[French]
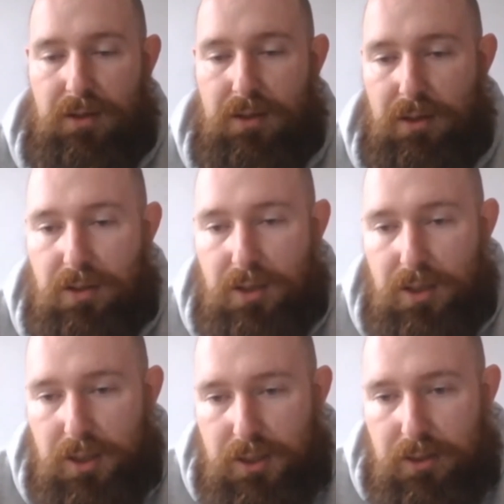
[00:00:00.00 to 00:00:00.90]

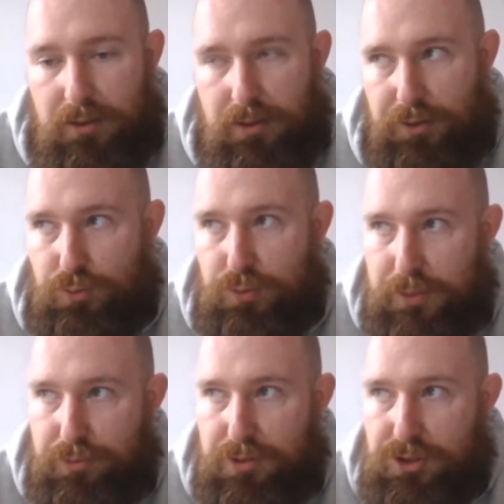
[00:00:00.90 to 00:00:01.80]
D'accord. Et du coup,
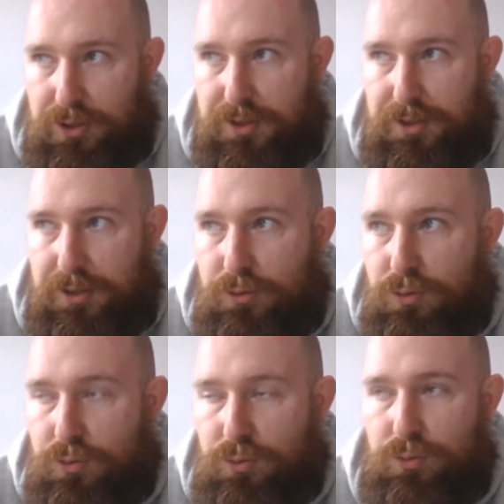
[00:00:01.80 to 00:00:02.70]
c'est pour ça que j'ai décidé
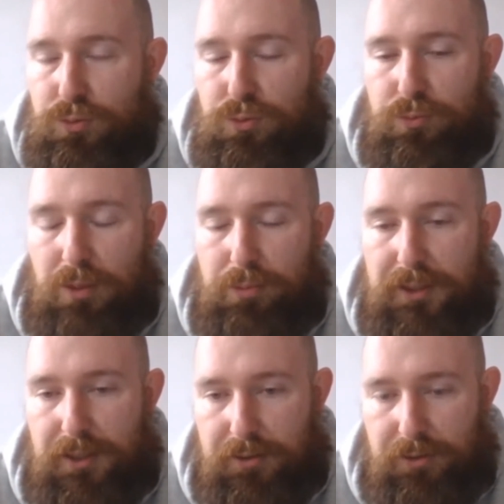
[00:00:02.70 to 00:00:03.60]
de,
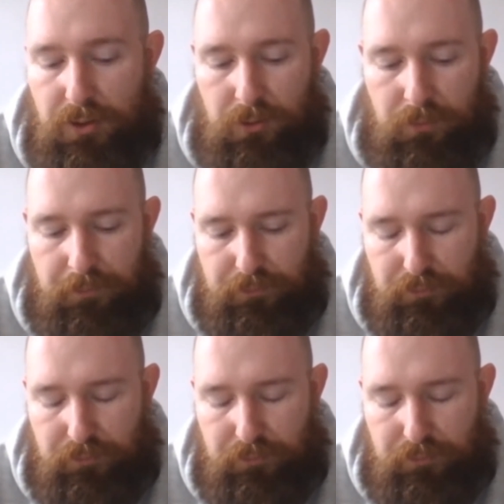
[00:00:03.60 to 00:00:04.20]
m'impliquer là-dedans.